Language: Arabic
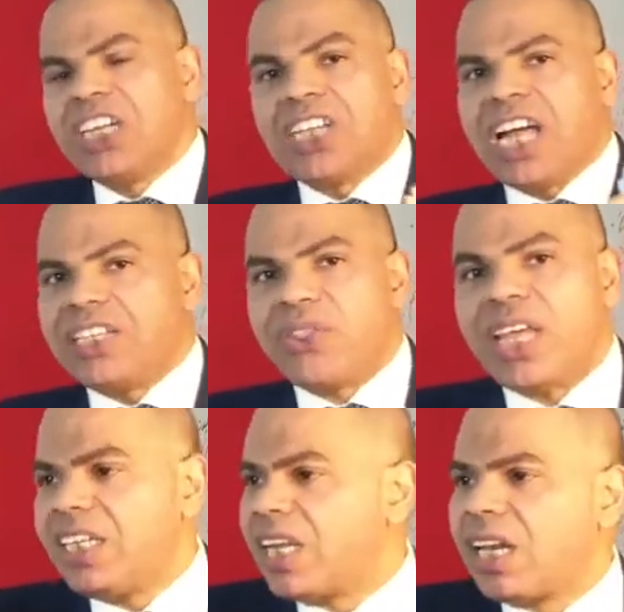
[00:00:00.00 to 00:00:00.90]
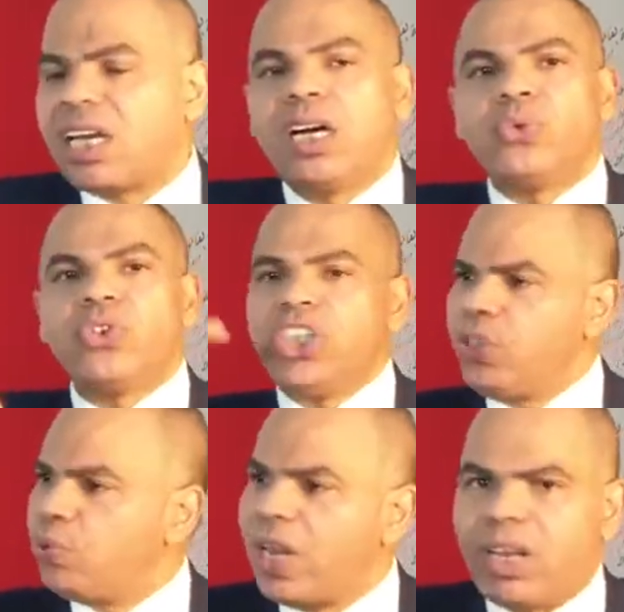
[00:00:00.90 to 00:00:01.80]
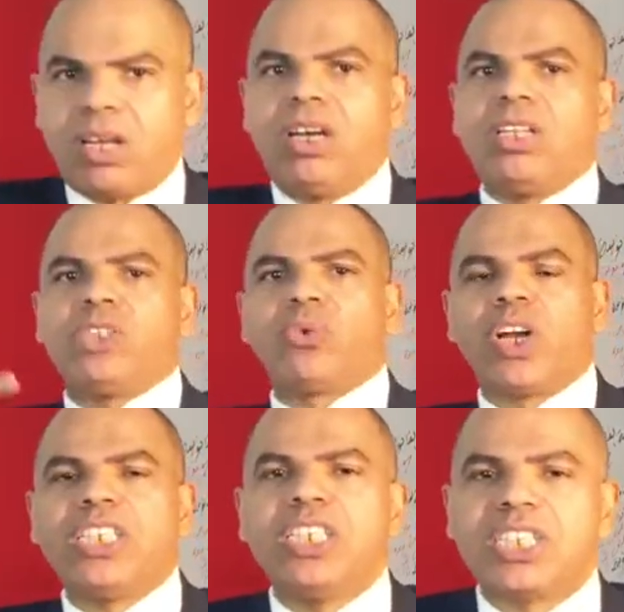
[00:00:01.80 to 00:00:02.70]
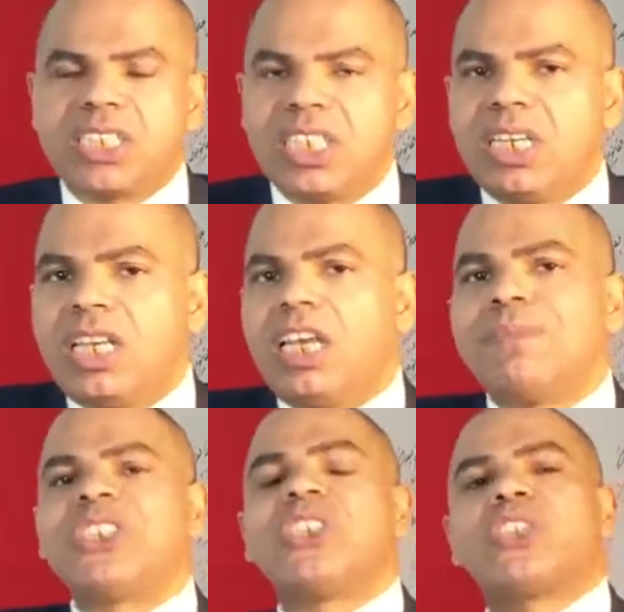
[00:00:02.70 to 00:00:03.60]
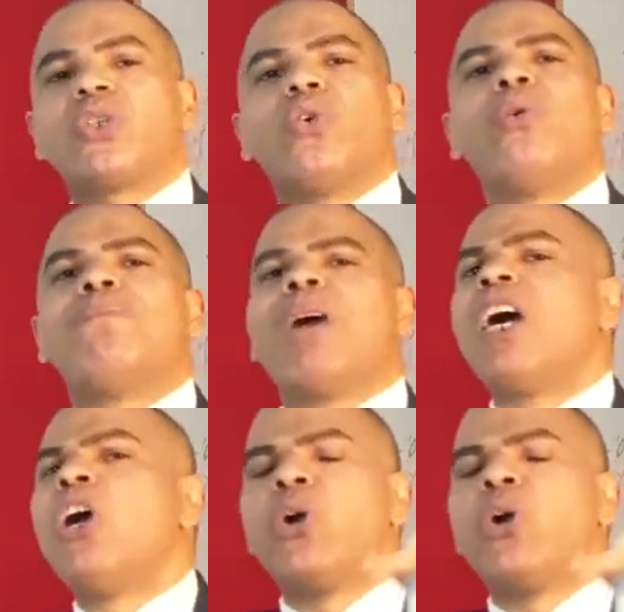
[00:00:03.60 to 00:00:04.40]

يعني ذلك القانوني والقاضي ورئيس مجلس الأمة